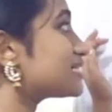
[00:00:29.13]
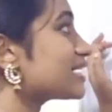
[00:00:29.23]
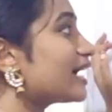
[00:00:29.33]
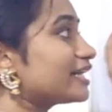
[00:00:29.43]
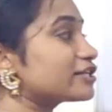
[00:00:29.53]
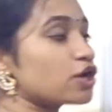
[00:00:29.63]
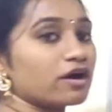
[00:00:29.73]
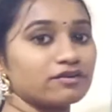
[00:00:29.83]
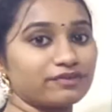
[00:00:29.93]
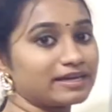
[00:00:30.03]
ఎన్సీఆర్టీ
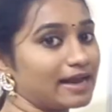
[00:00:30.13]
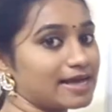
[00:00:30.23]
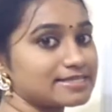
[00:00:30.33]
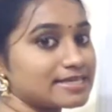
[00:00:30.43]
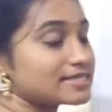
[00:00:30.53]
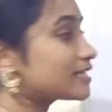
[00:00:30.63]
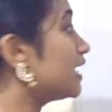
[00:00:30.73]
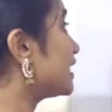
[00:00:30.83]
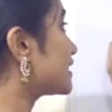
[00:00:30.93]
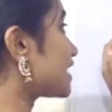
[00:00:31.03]
జాగ్రఫీ క్లాసిక్స్
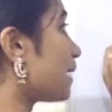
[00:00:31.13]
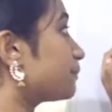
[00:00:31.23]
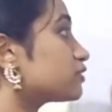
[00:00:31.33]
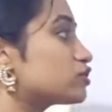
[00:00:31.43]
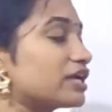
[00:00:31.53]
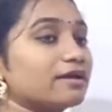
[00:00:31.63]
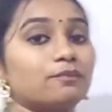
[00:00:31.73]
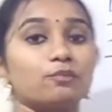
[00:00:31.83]
చాప్టర్ త్రీ